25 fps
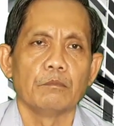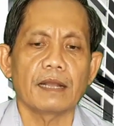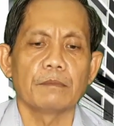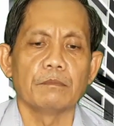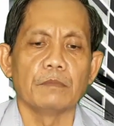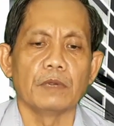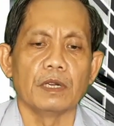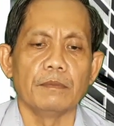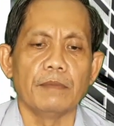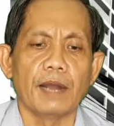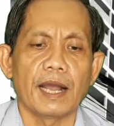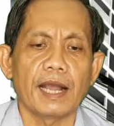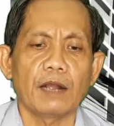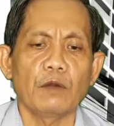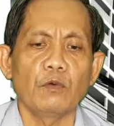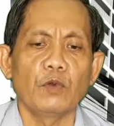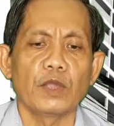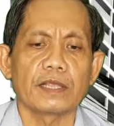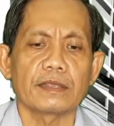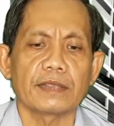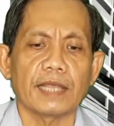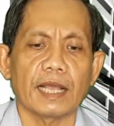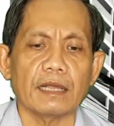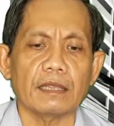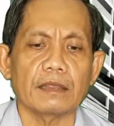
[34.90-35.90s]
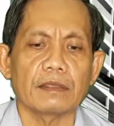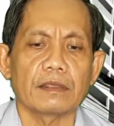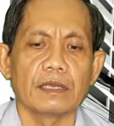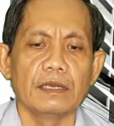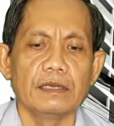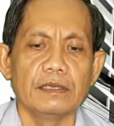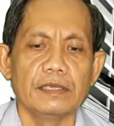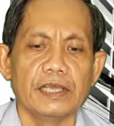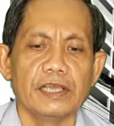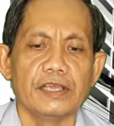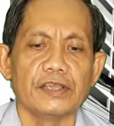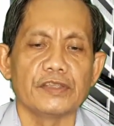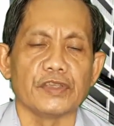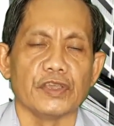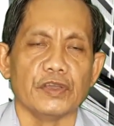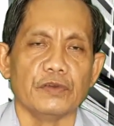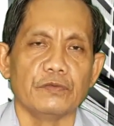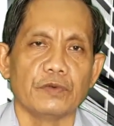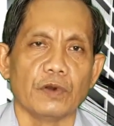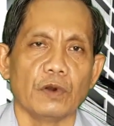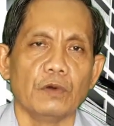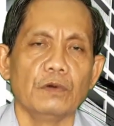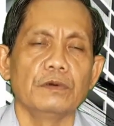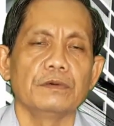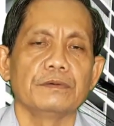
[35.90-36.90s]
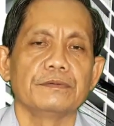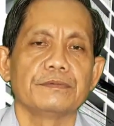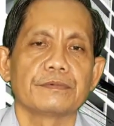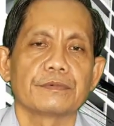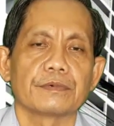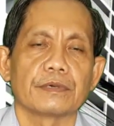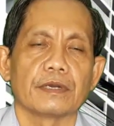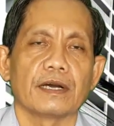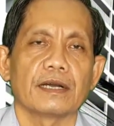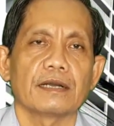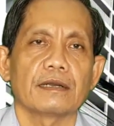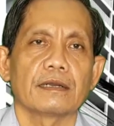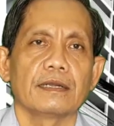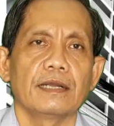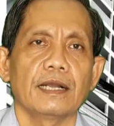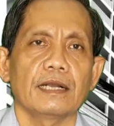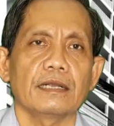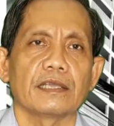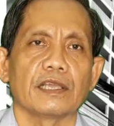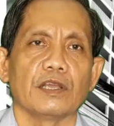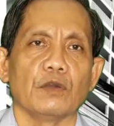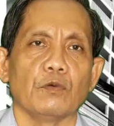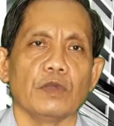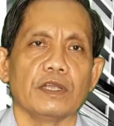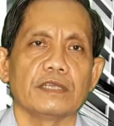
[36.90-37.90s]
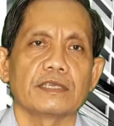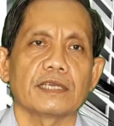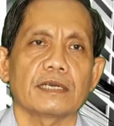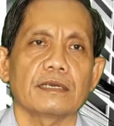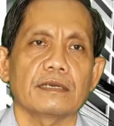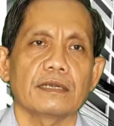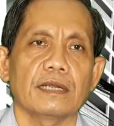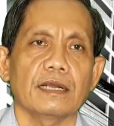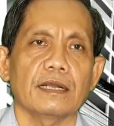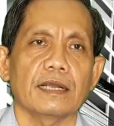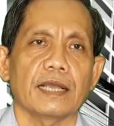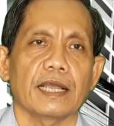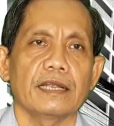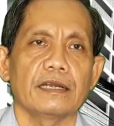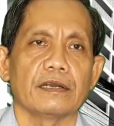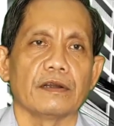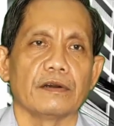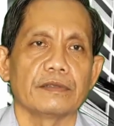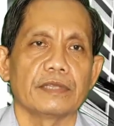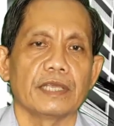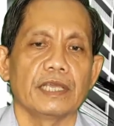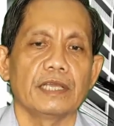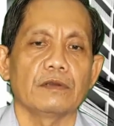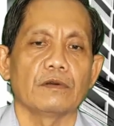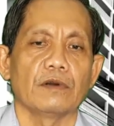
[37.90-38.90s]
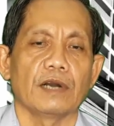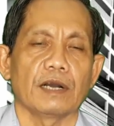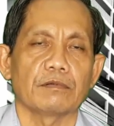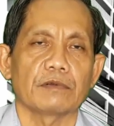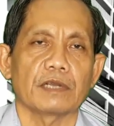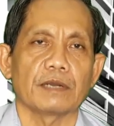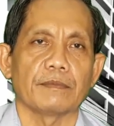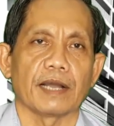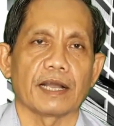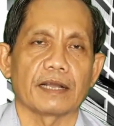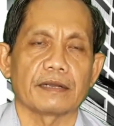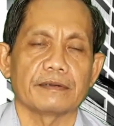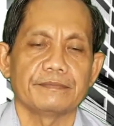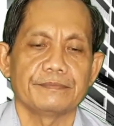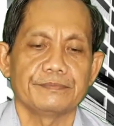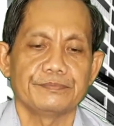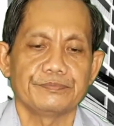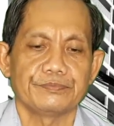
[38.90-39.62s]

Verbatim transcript: 13 nguyên tắc tư duy triệu phú đó rất nhiều quyển sách rất hay nổi tiếng của ông các bạn